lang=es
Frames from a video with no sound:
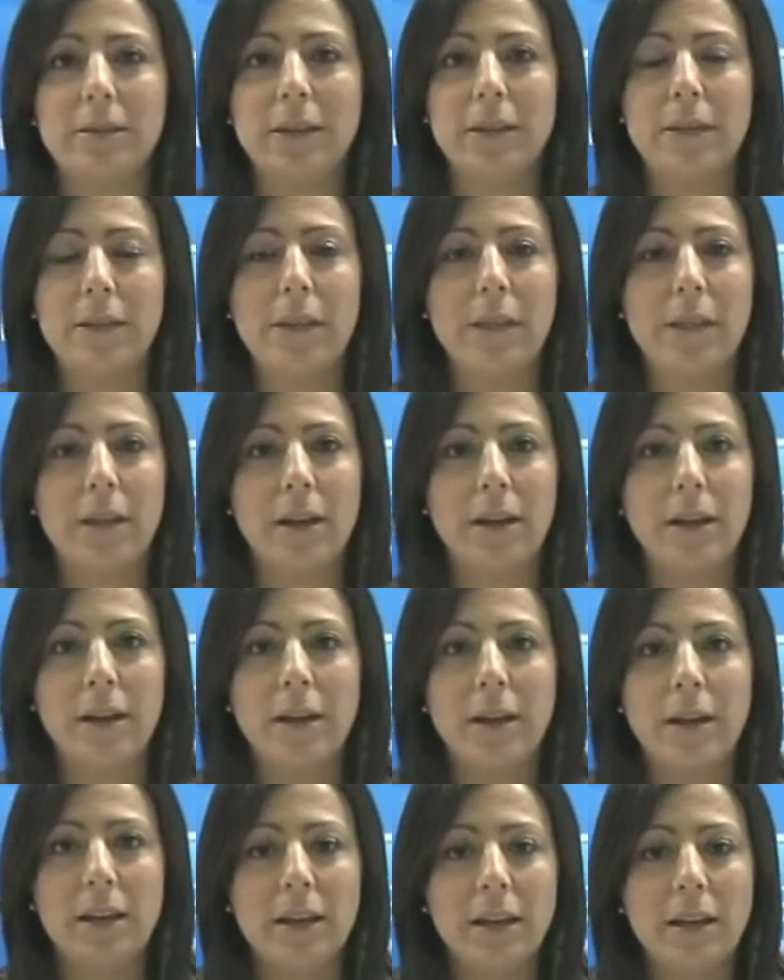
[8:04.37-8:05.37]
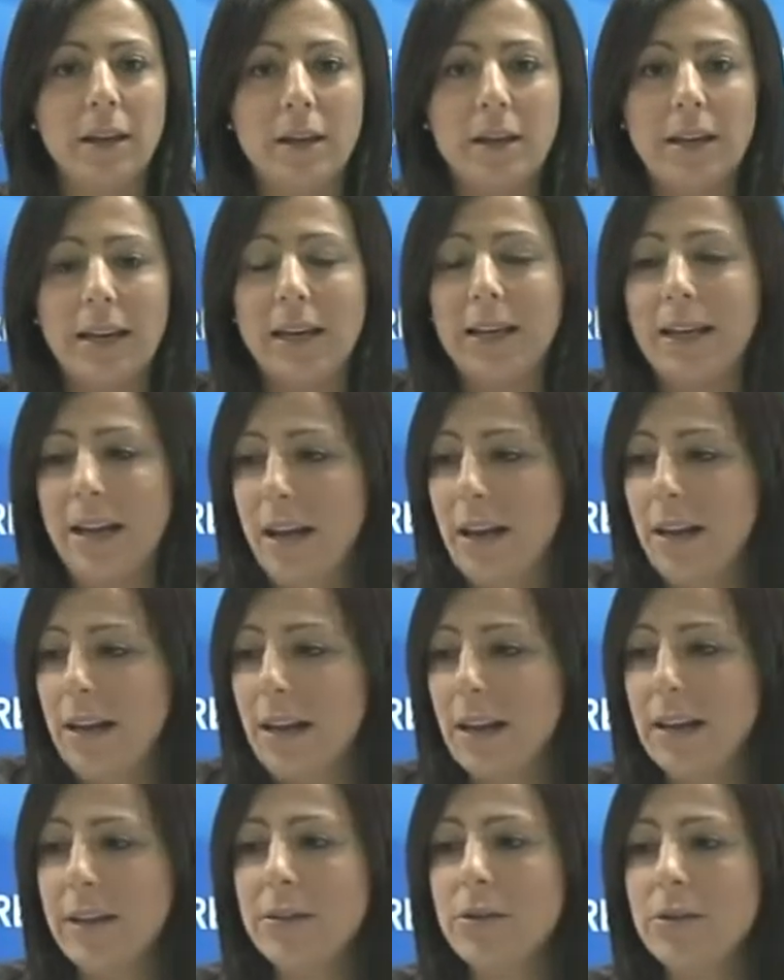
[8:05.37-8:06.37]
Es decir, que el
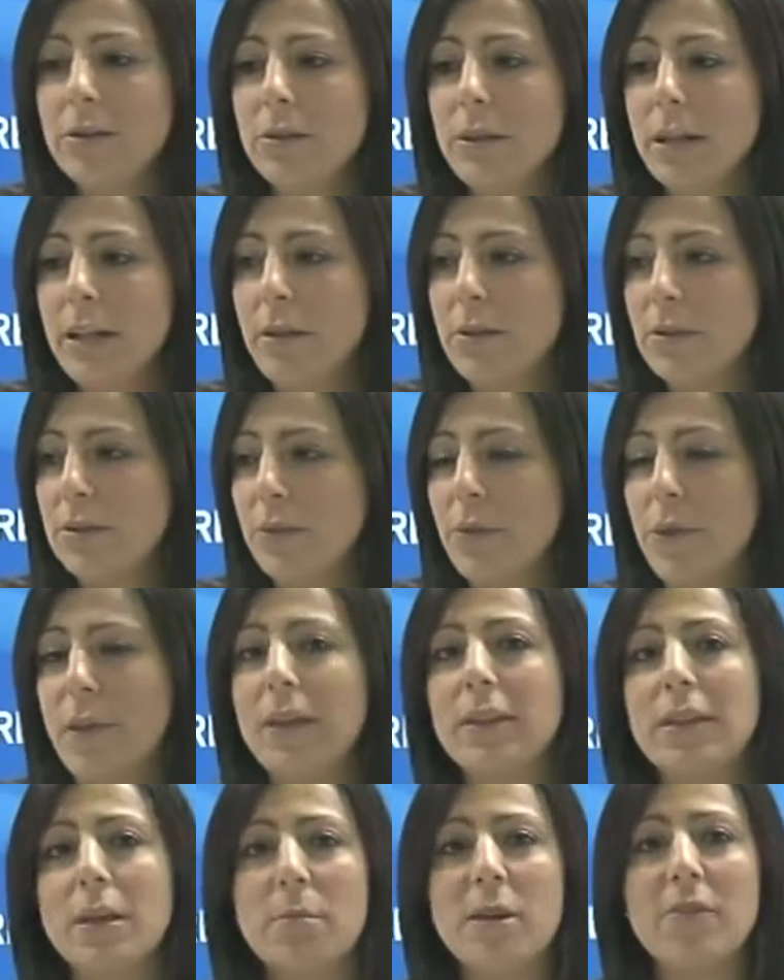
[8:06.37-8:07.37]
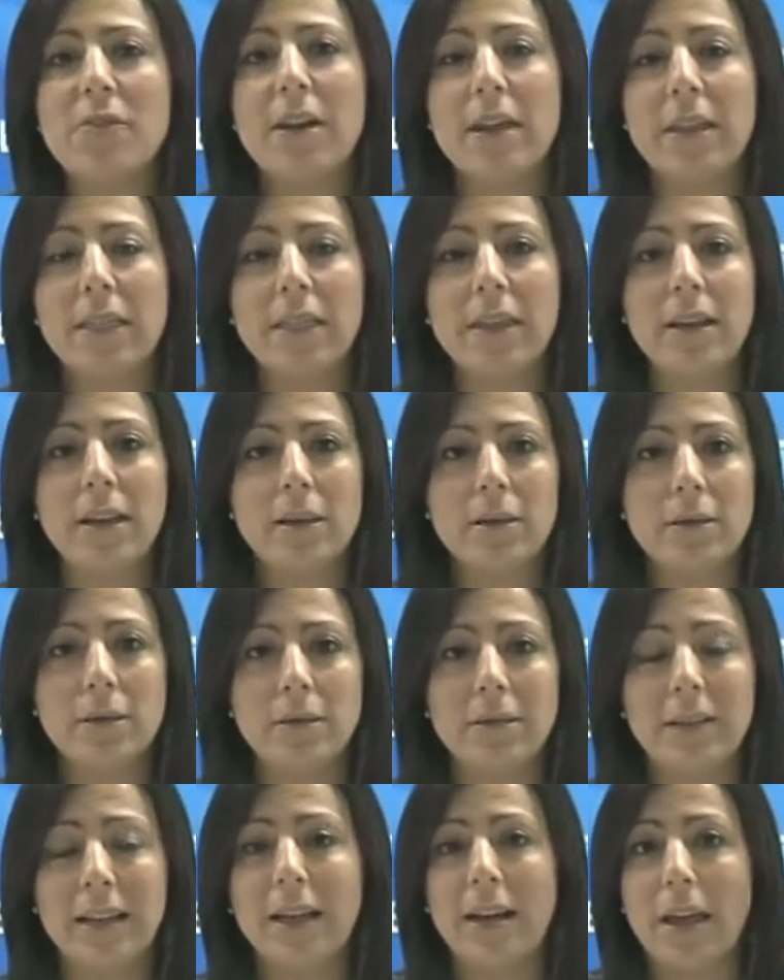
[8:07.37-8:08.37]
reto es lo suficientemente fácil,
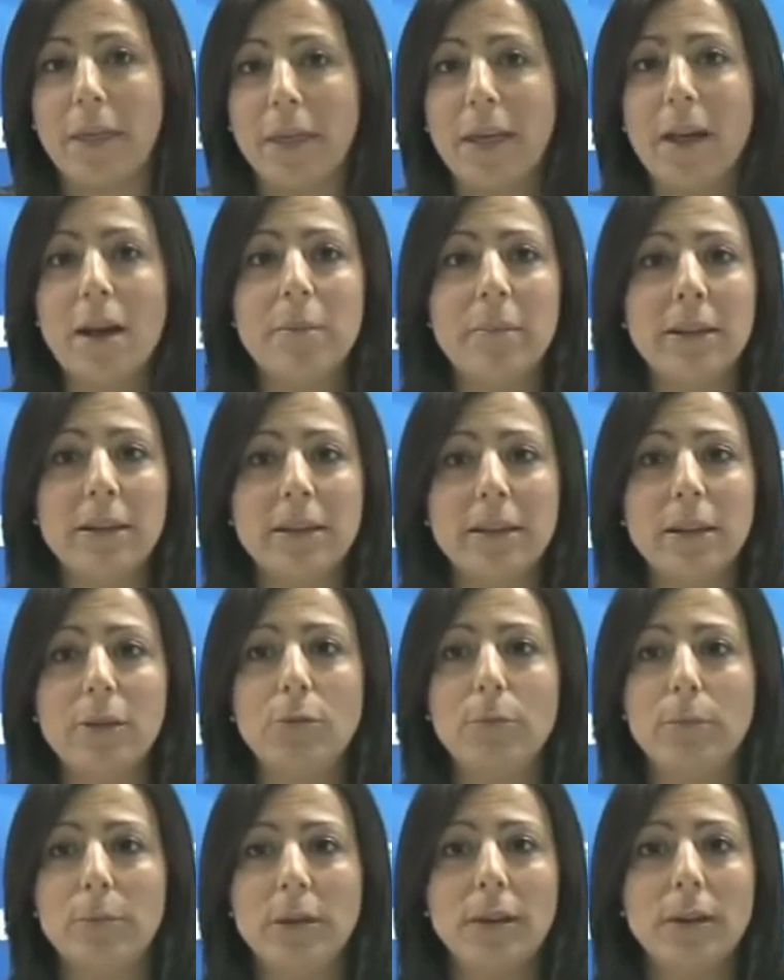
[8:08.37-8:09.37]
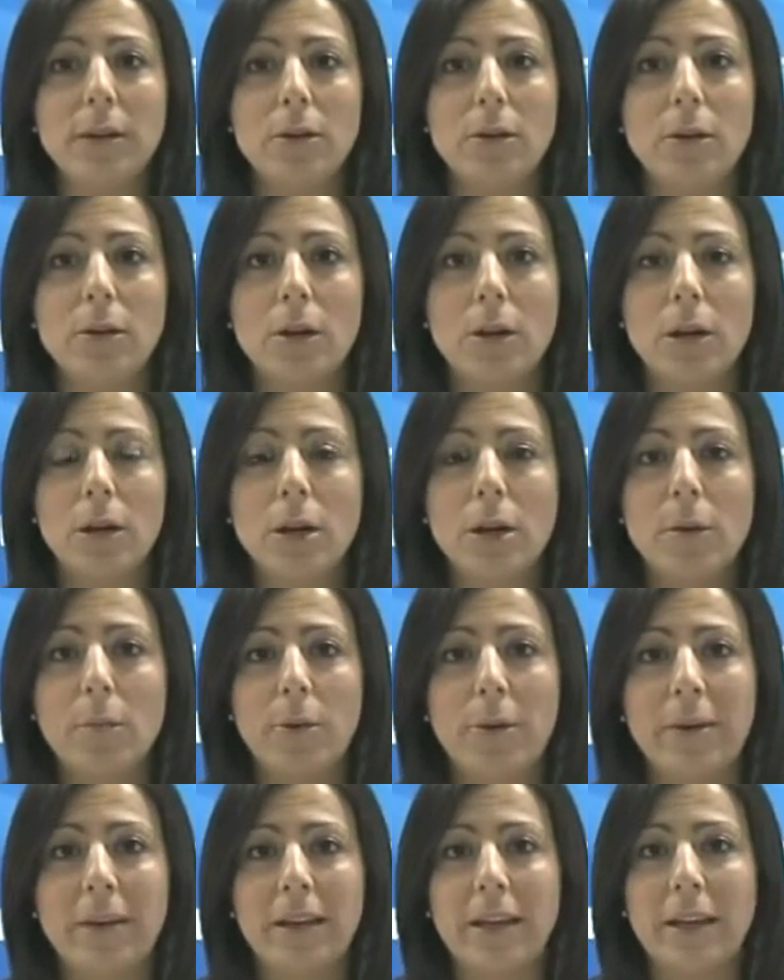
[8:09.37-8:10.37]
desgraciadamente, cumplirlo,
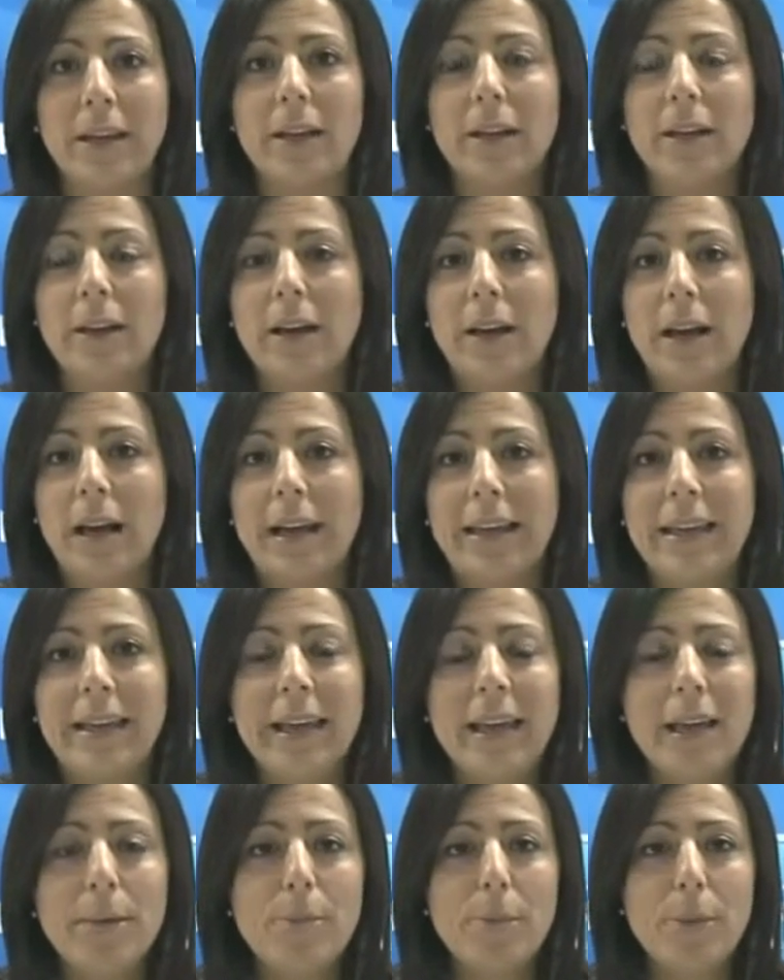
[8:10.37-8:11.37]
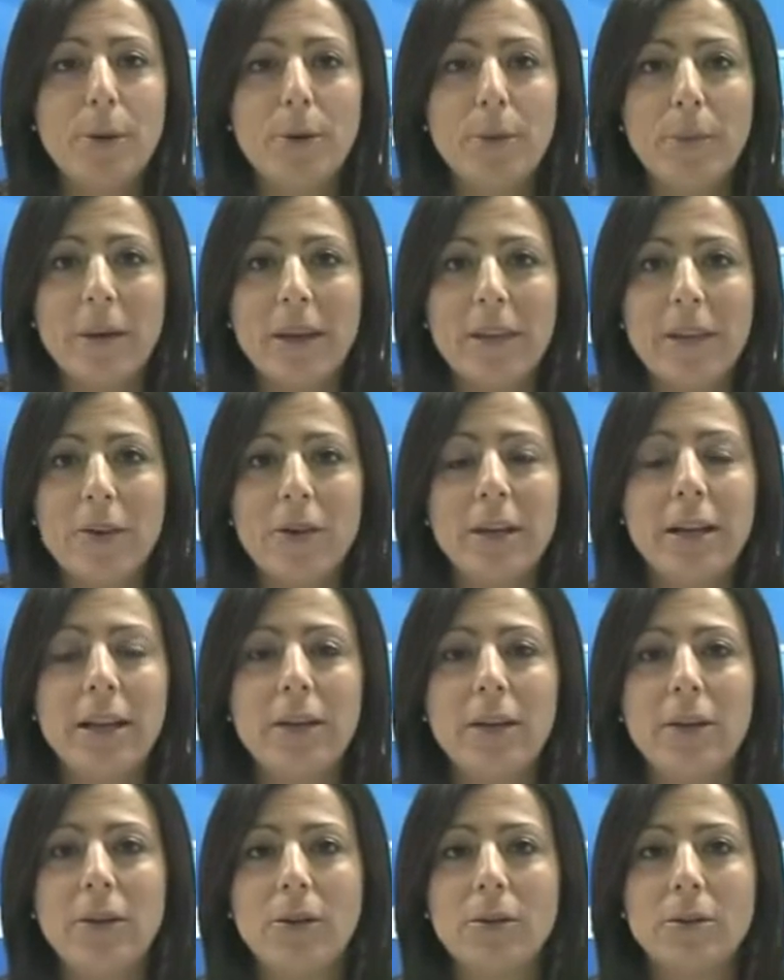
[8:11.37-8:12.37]
porque aquí hay proveedores
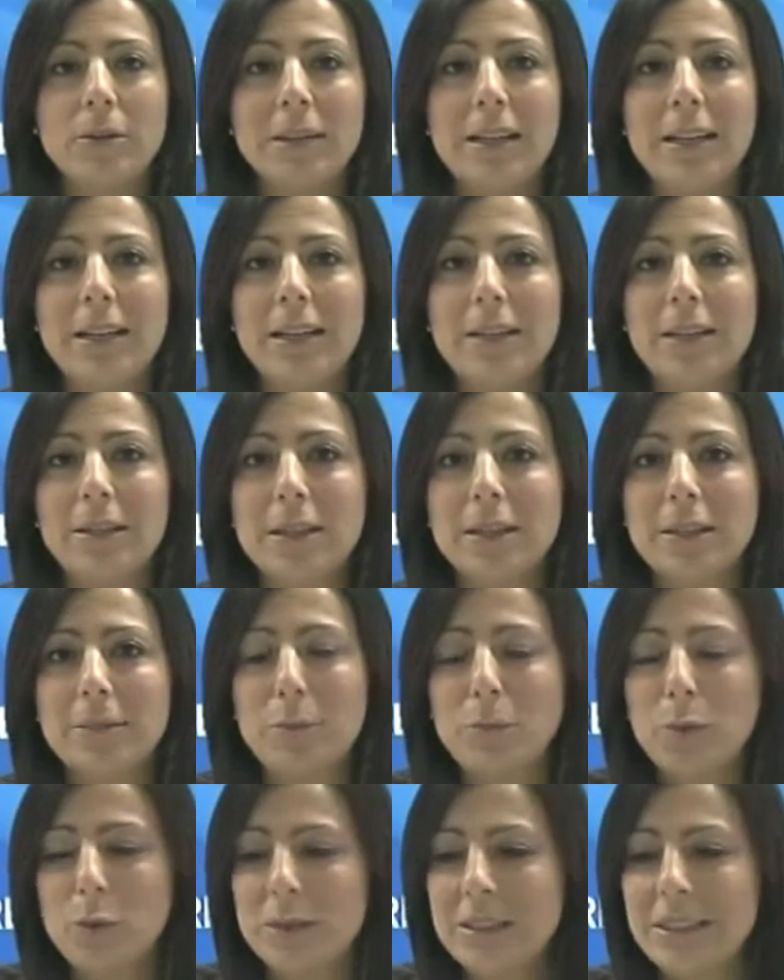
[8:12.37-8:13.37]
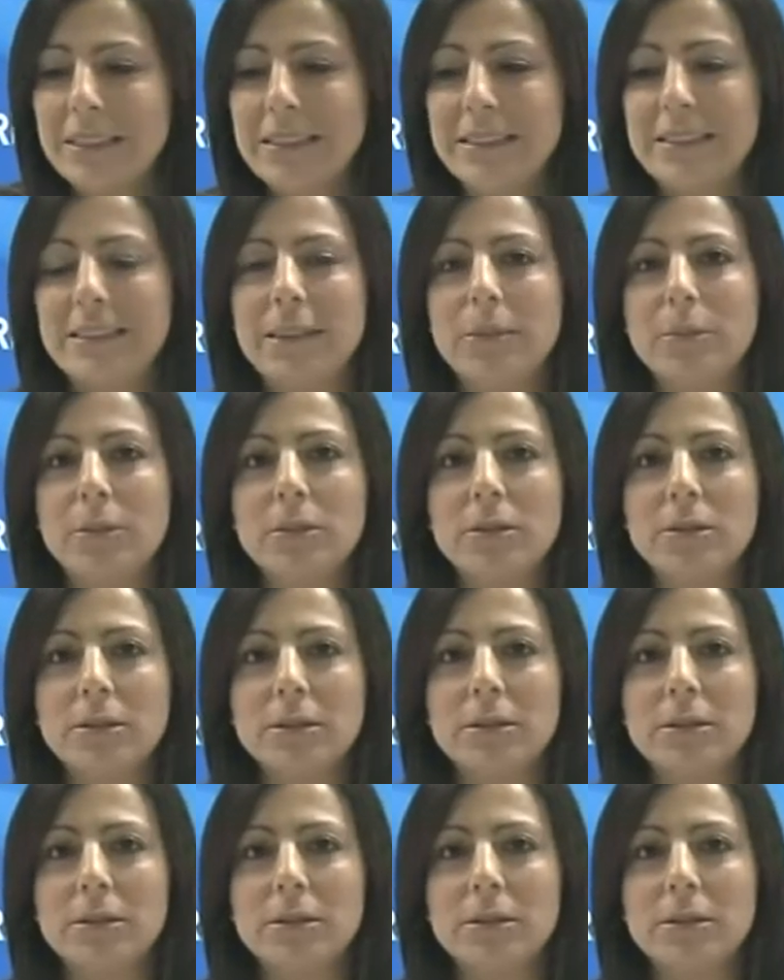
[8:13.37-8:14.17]
en ronda, muchísimos,